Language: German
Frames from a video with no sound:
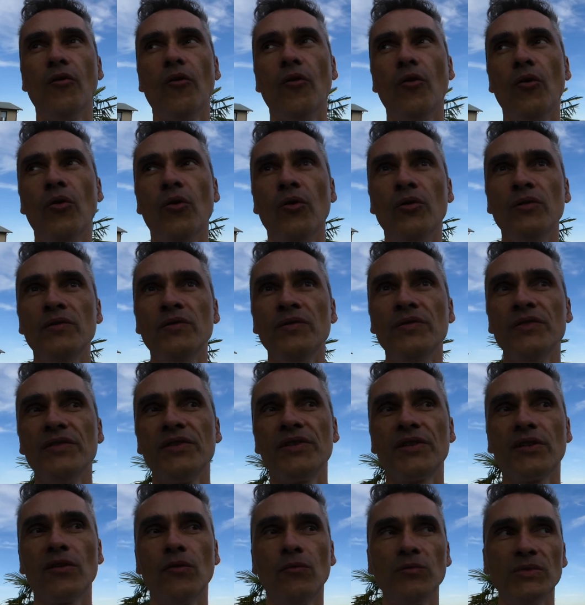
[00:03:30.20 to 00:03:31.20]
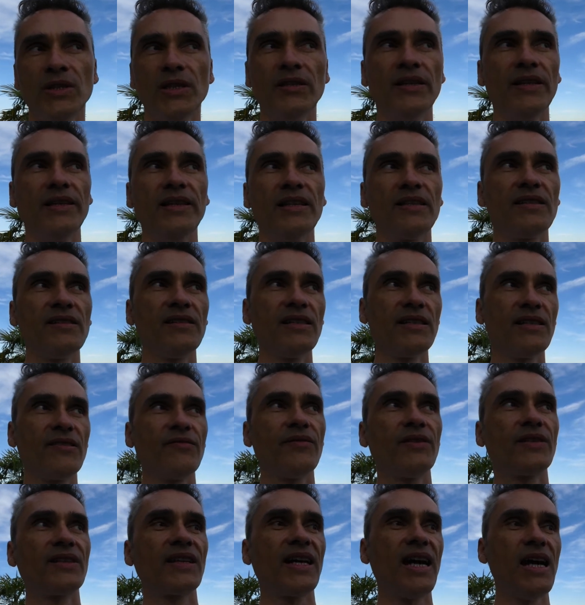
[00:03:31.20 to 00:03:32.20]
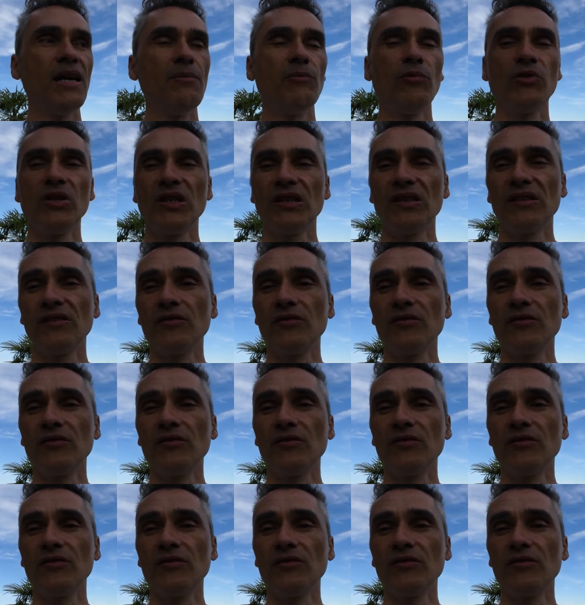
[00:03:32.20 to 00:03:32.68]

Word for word: Und äh, um dann letztendlich für drei Monate